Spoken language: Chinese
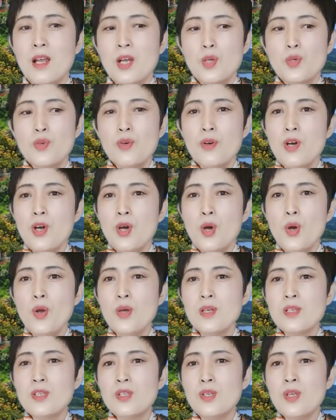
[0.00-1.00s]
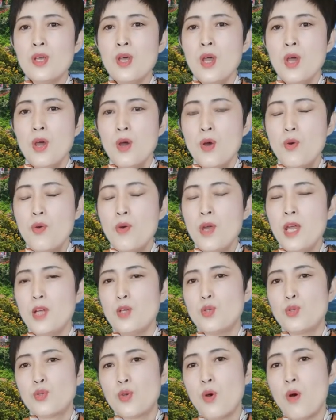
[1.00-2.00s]
说俄罗斯
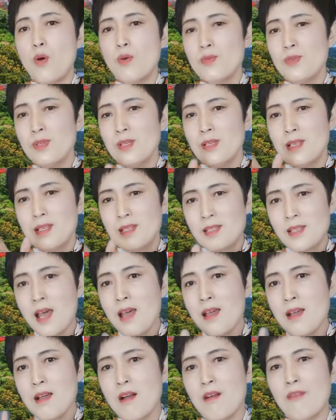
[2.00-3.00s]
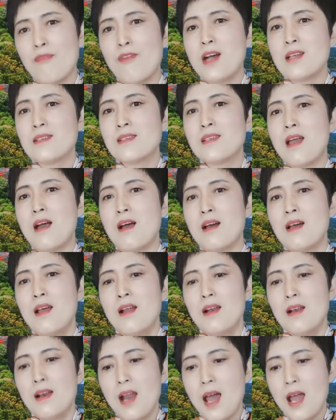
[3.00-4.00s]
会从三个方向
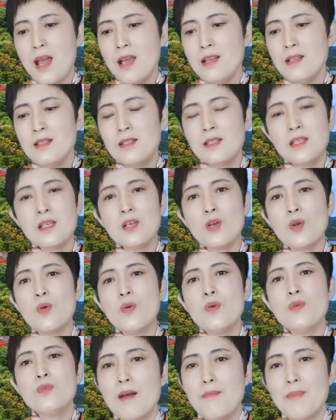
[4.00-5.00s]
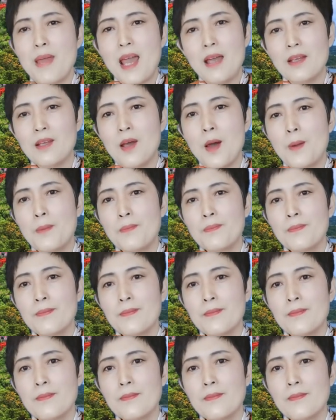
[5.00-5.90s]
来进攻北海道，